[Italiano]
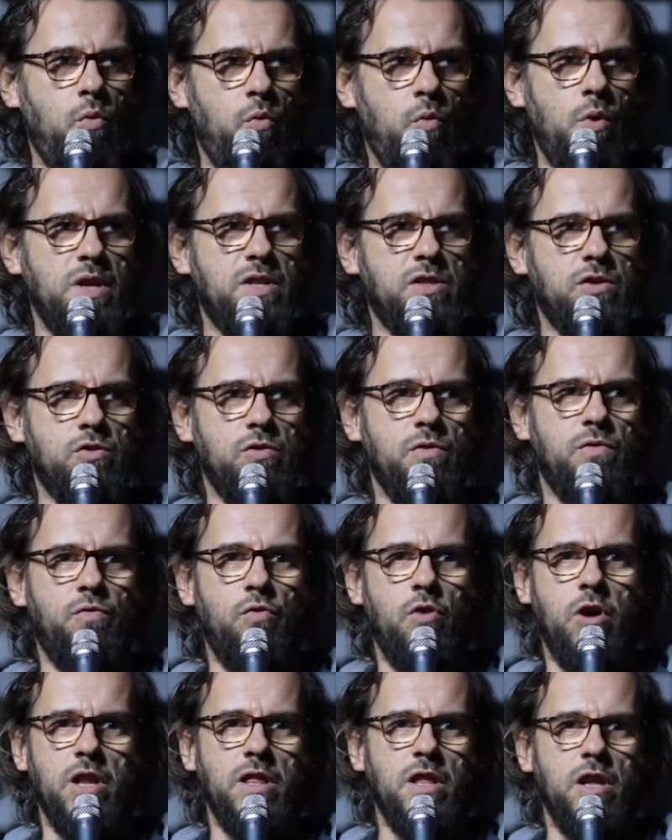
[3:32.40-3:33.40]
questo
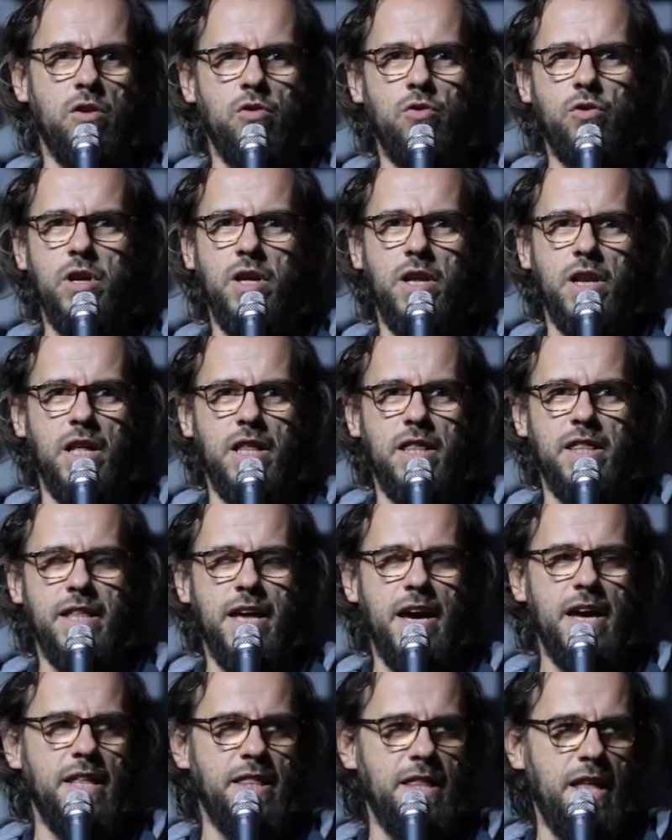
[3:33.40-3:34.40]
fuori da noi in
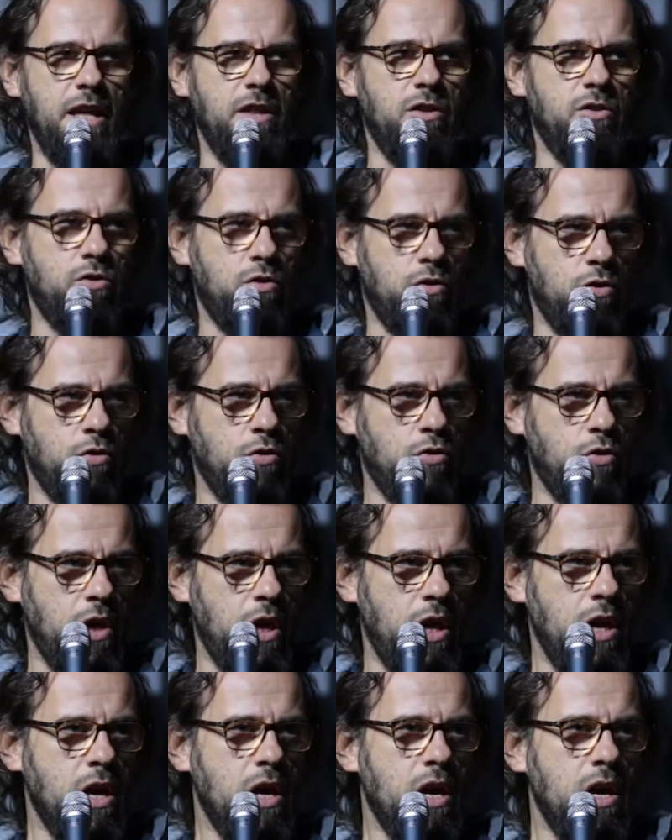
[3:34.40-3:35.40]
realtà è dentro
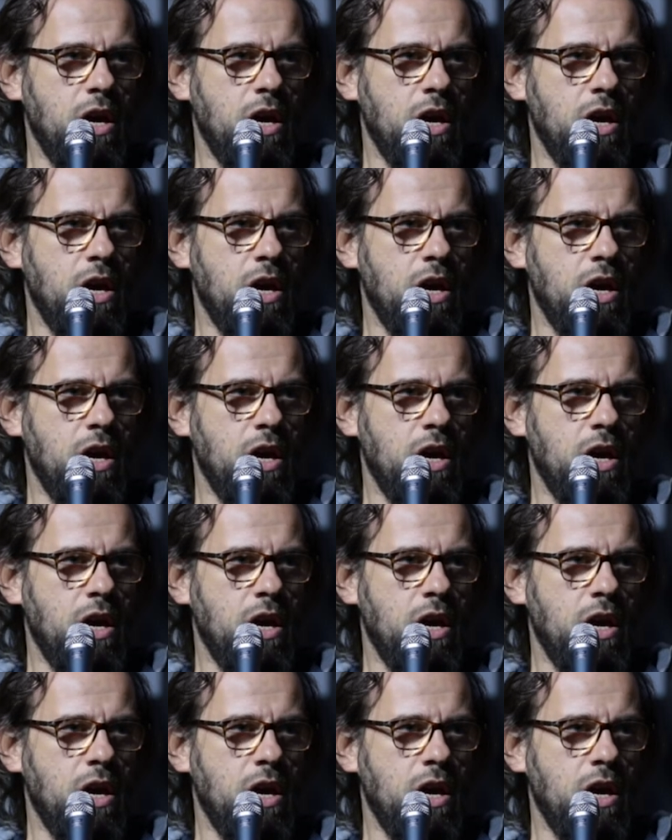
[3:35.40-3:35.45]
noi,